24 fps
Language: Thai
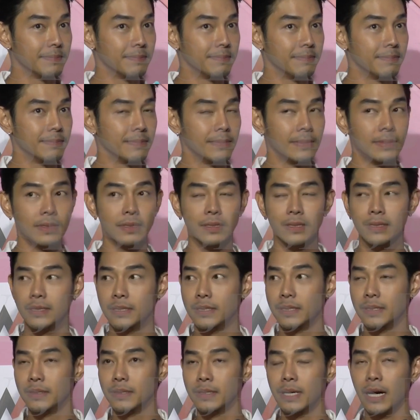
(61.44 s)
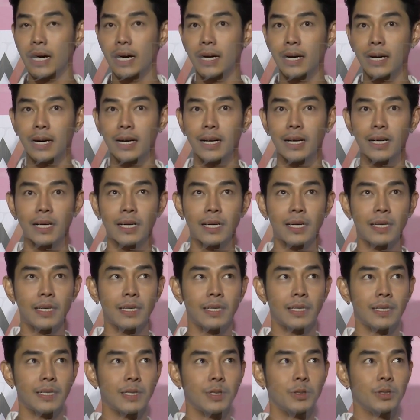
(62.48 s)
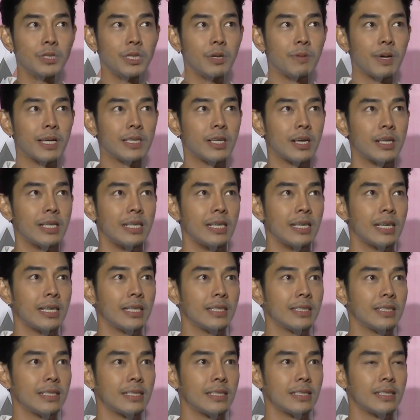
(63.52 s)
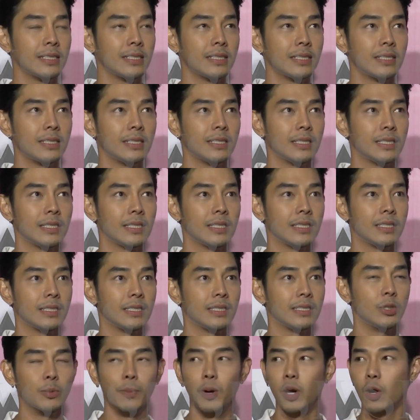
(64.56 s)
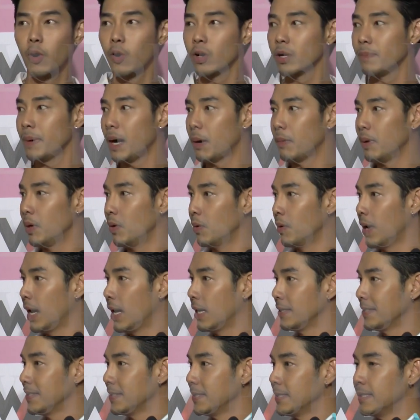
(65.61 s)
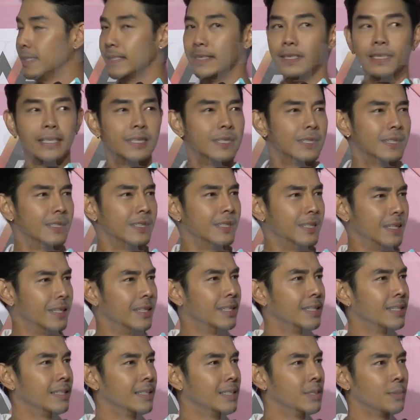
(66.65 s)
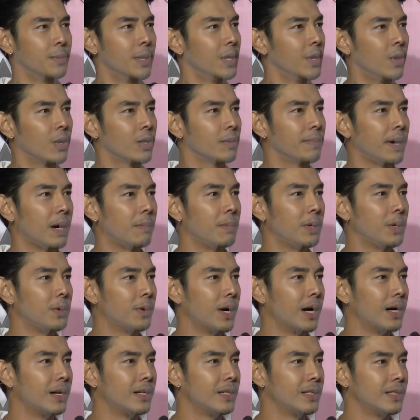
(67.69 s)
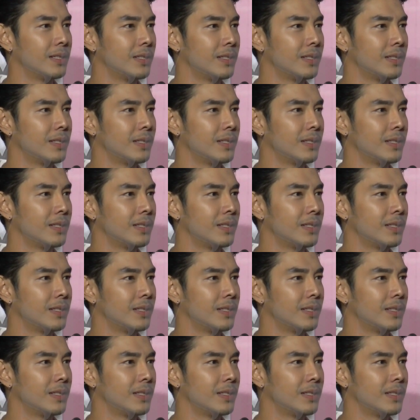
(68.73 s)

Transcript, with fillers: ติดต่อกับทางนู้นไหมเออรู้สึกว่าตอนนี้อยู่บนโลกหรือเปล่าไม่รู้อ่ะเอออยู่บนโลกหรือเปล่าไม่รู้อ่ะ